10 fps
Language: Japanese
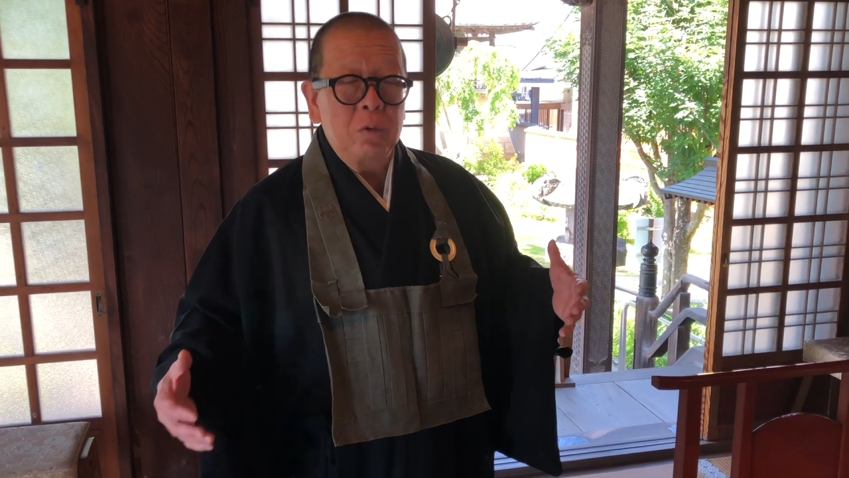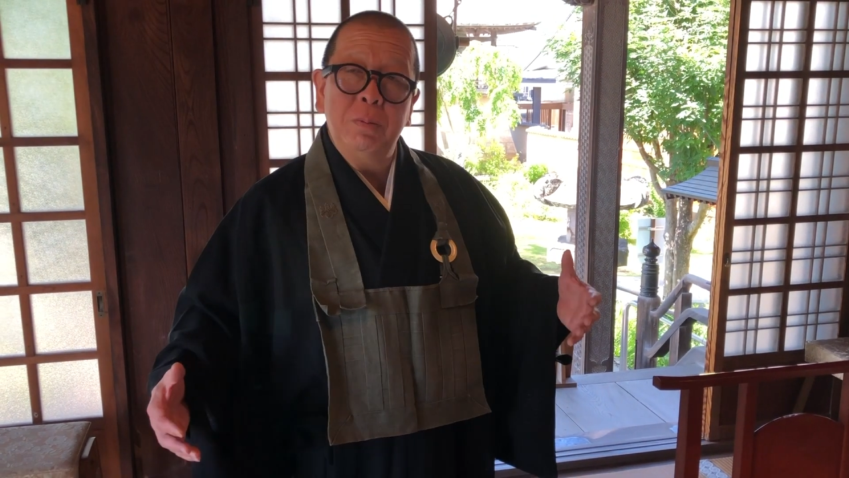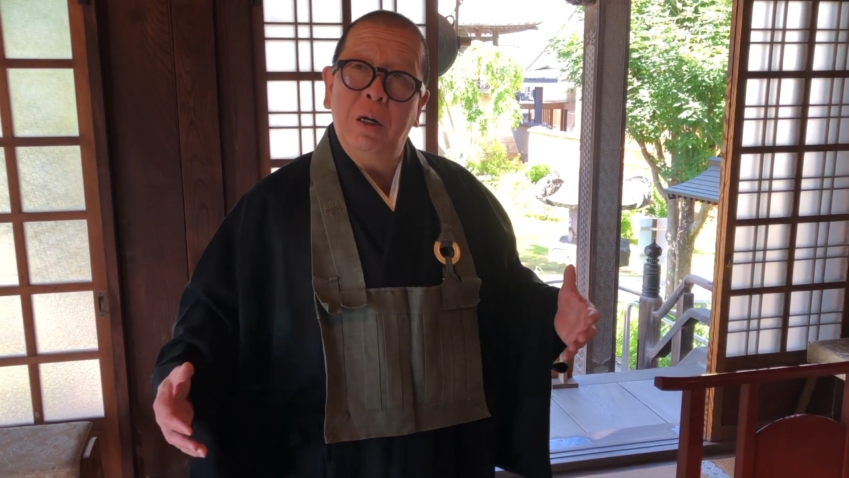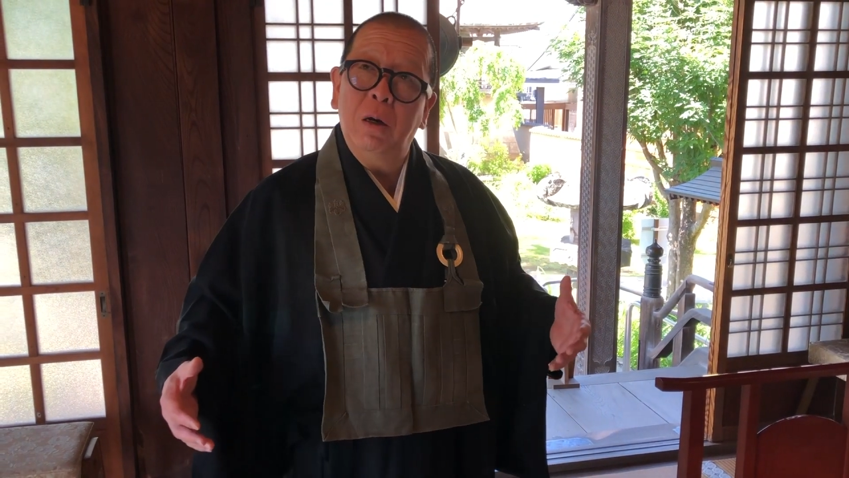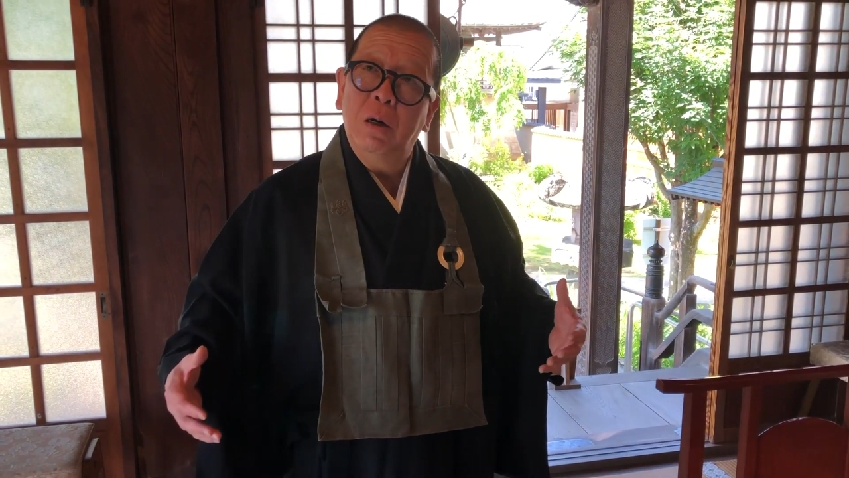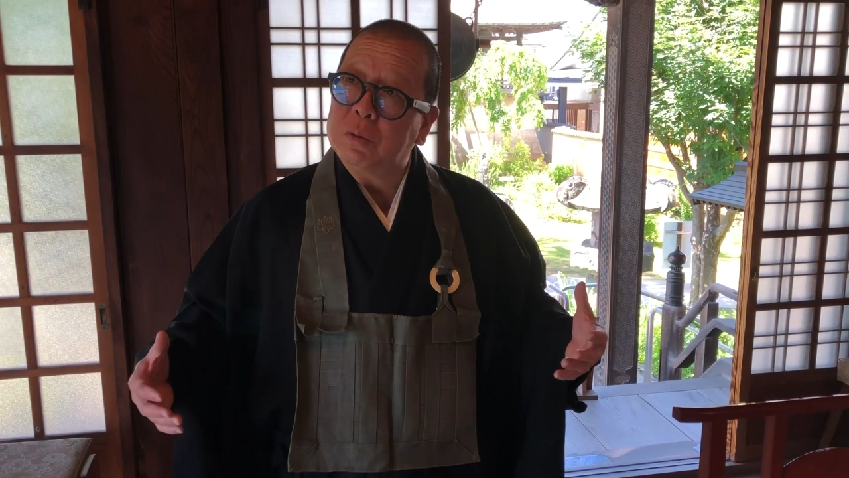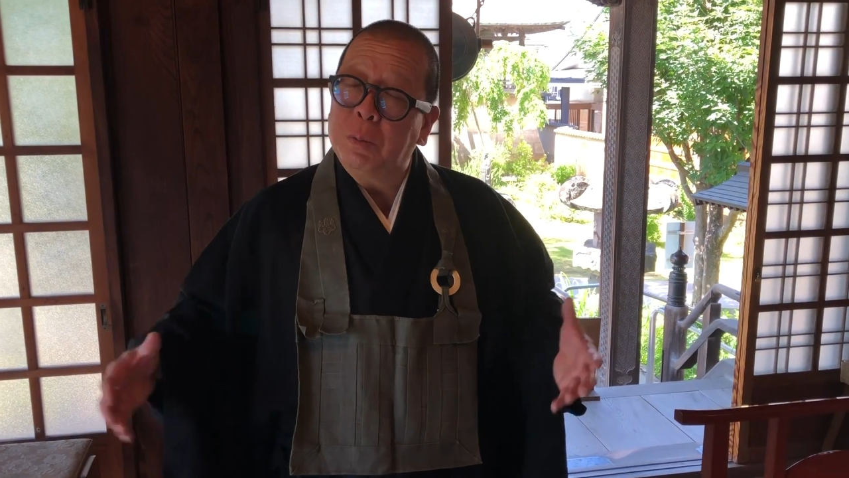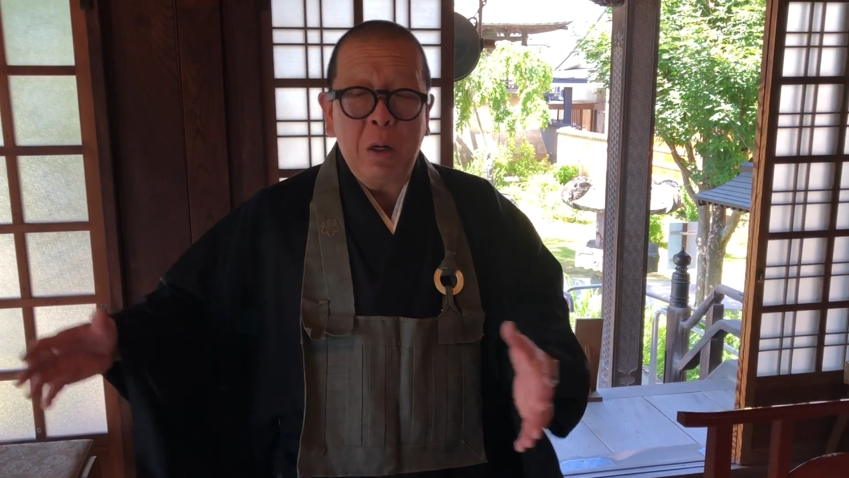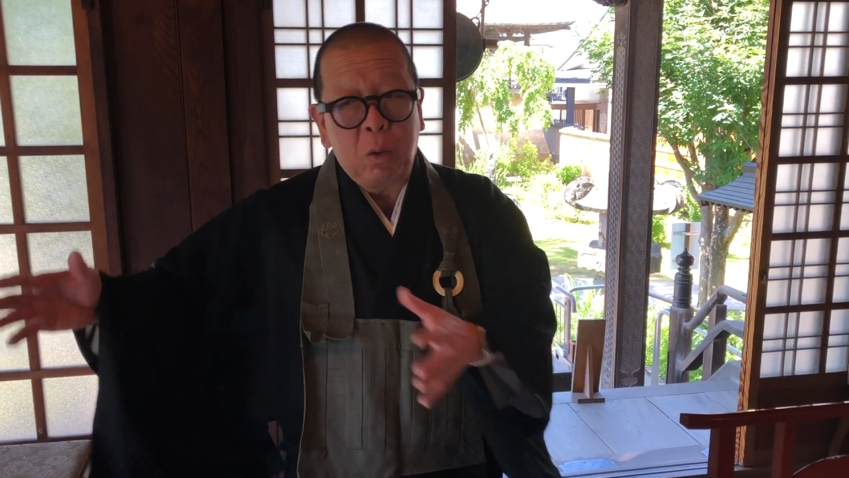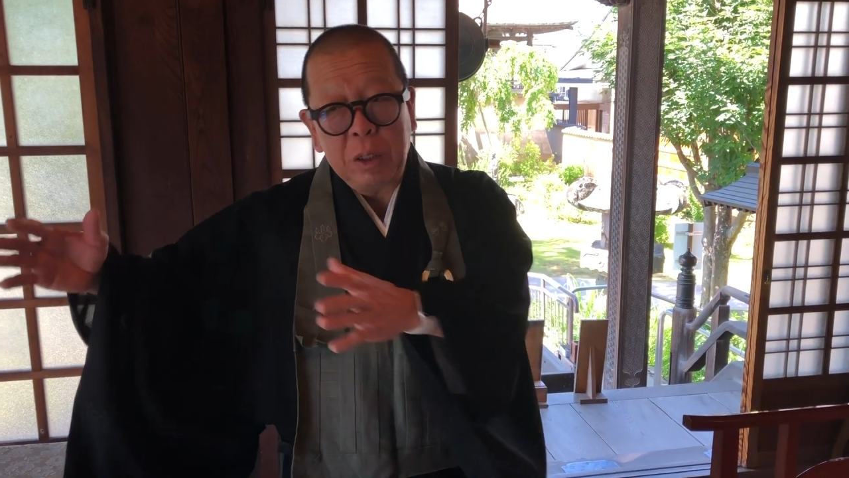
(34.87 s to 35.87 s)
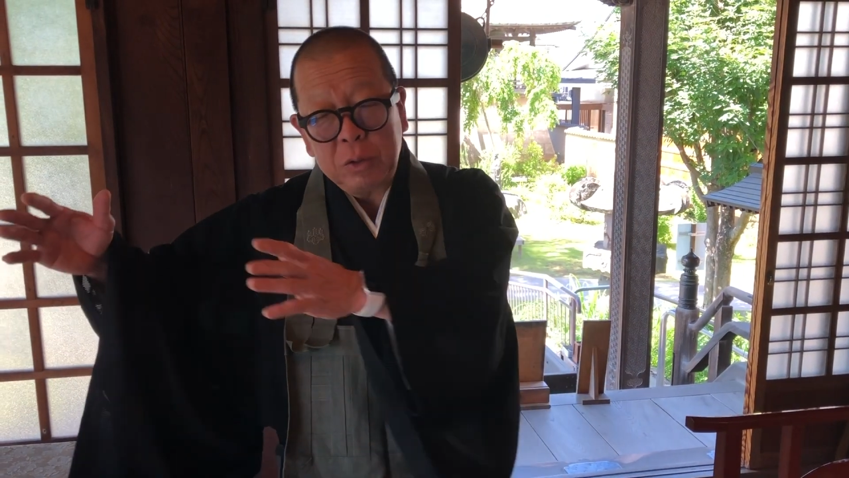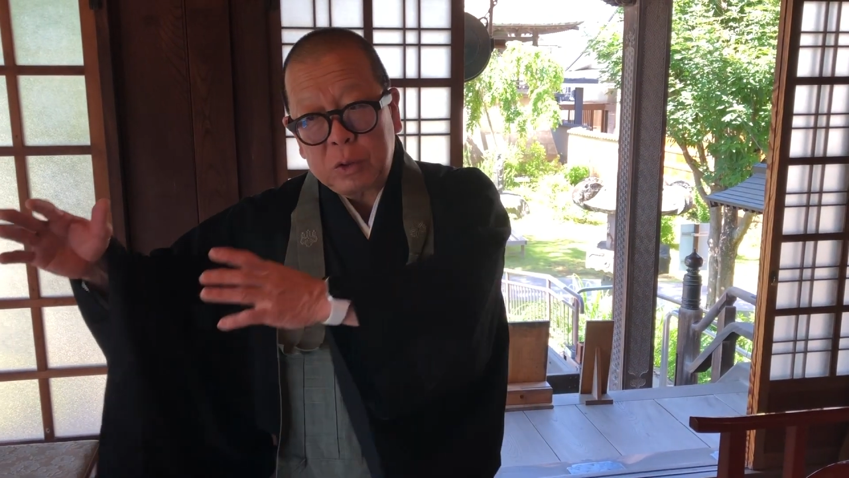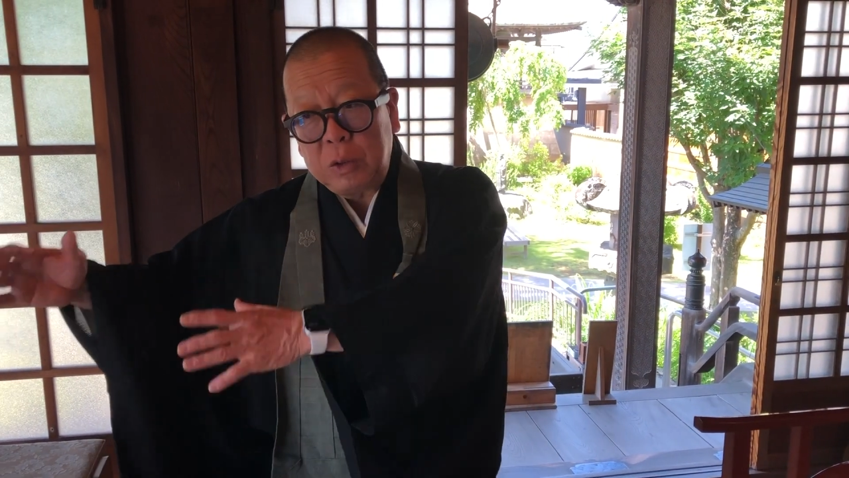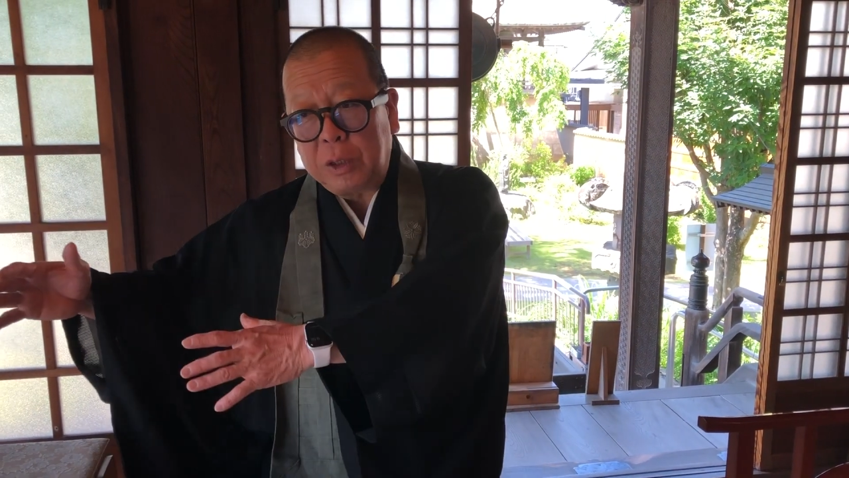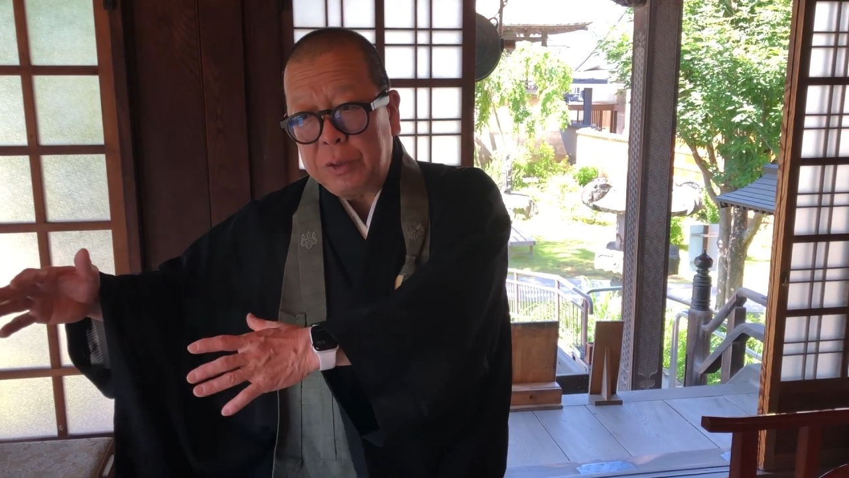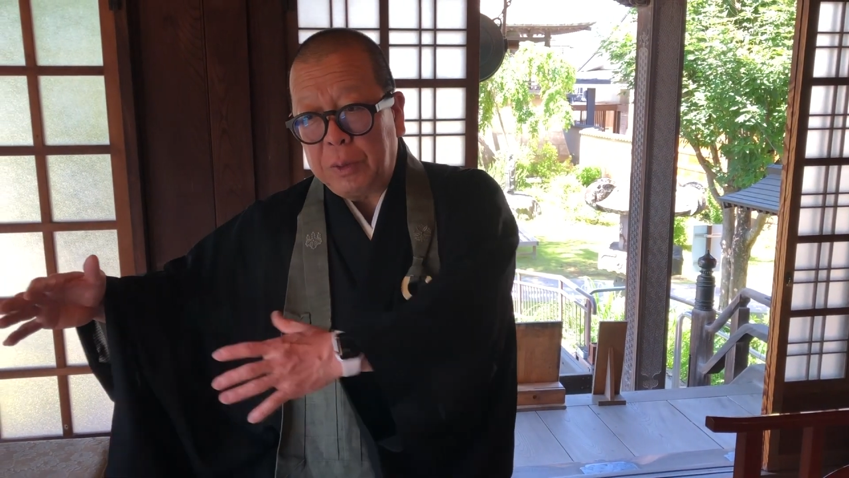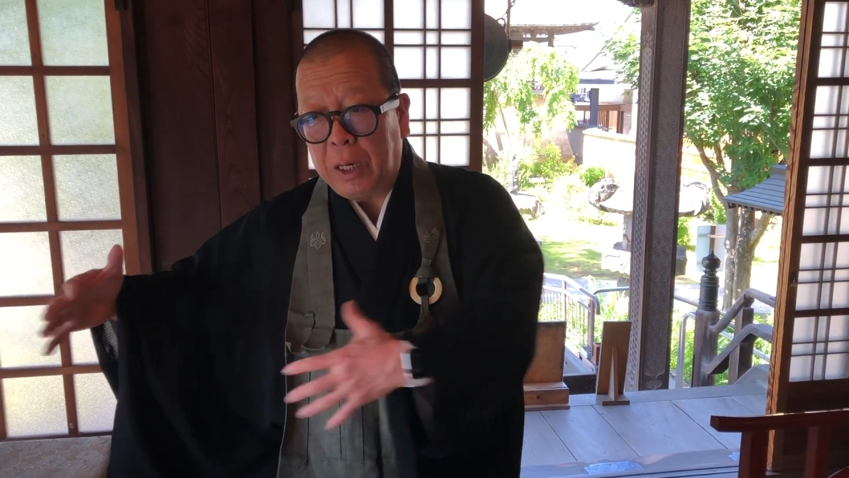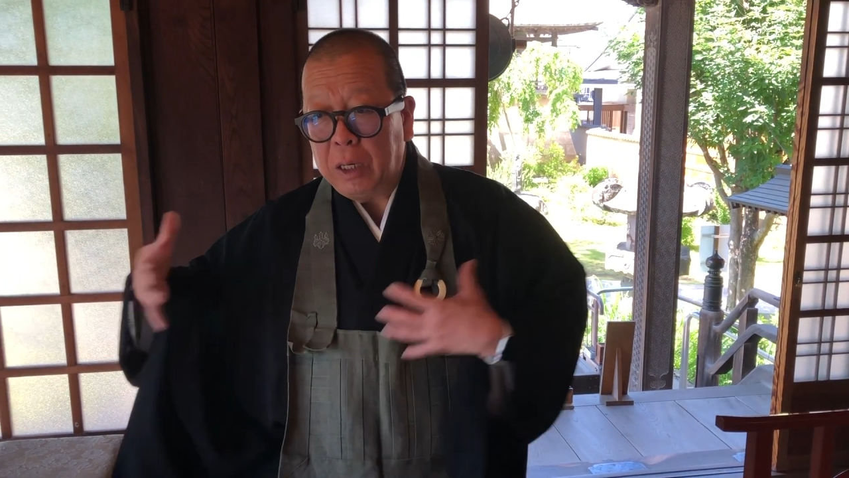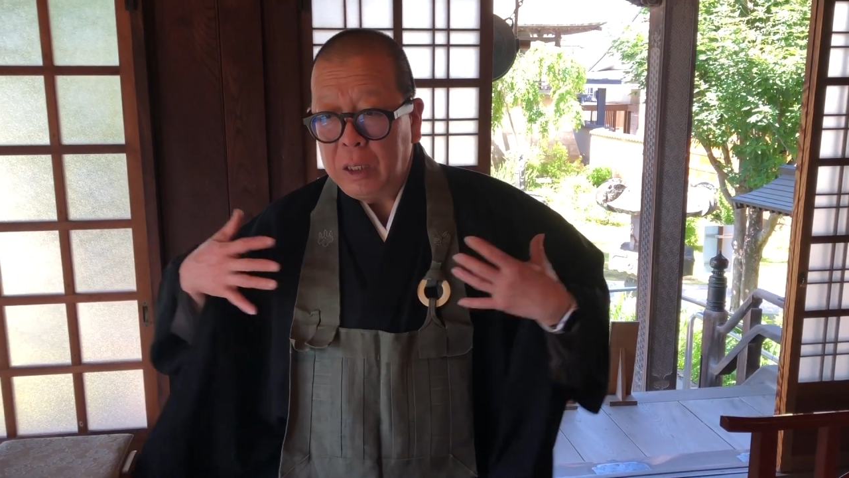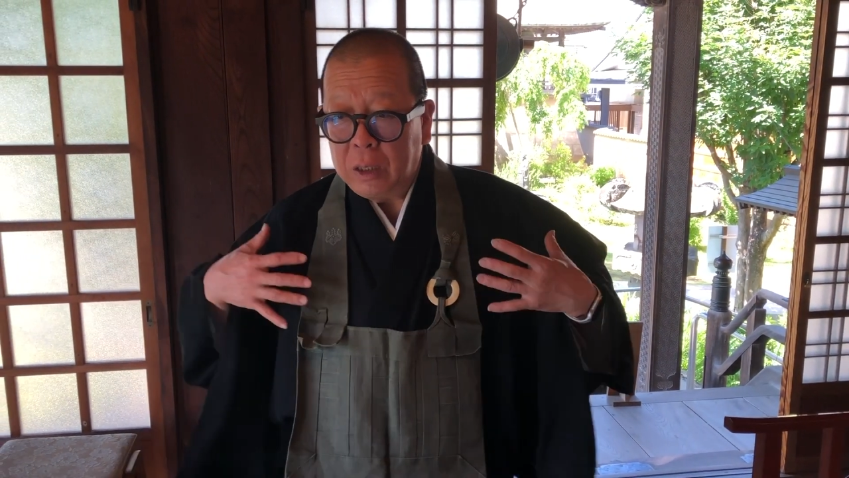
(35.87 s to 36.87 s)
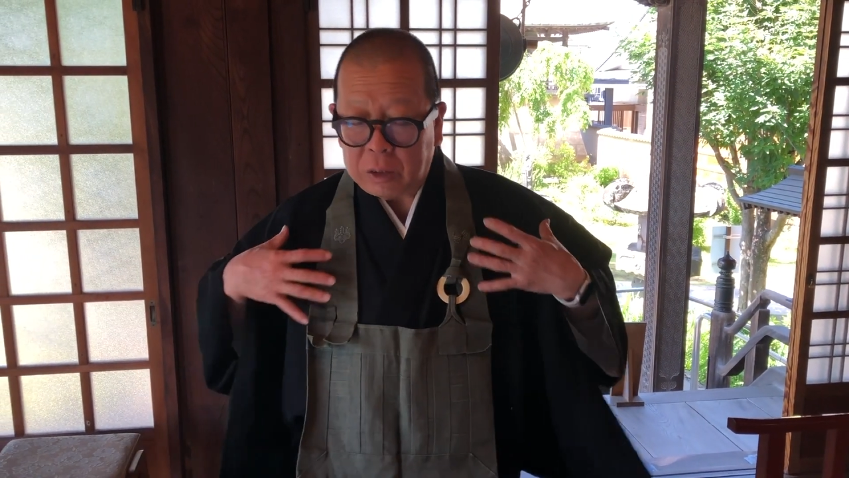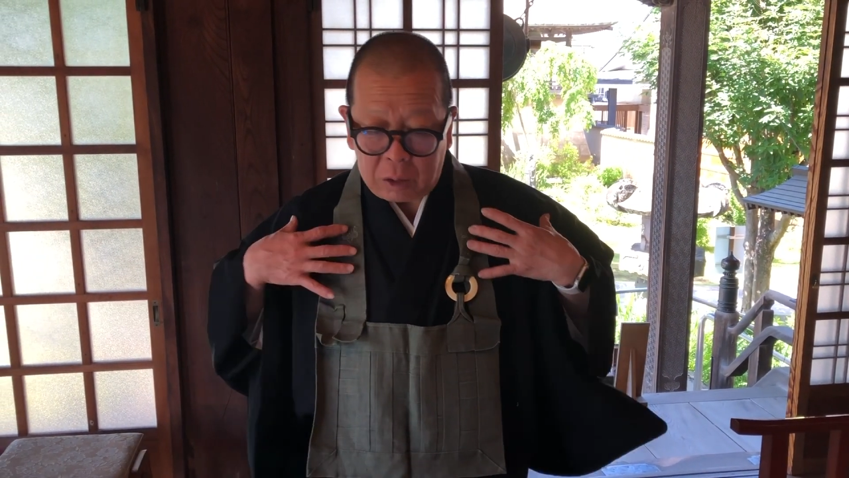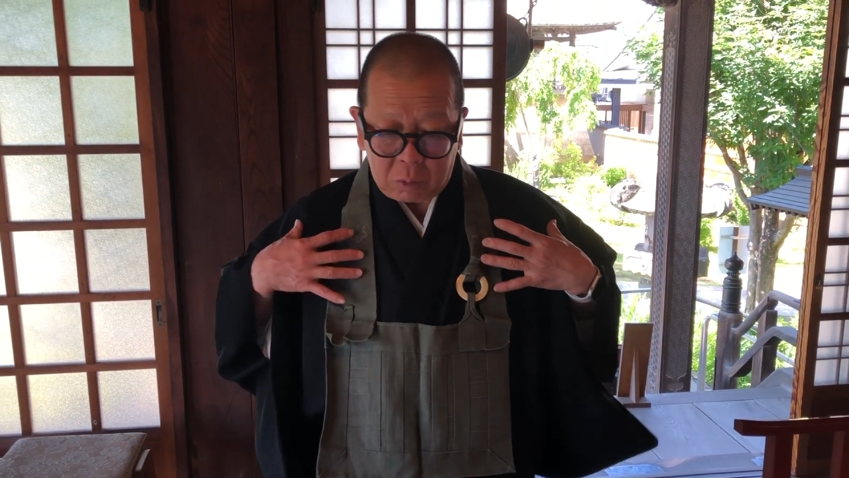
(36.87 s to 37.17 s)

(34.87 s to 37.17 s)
例えばまあ他の宗派では結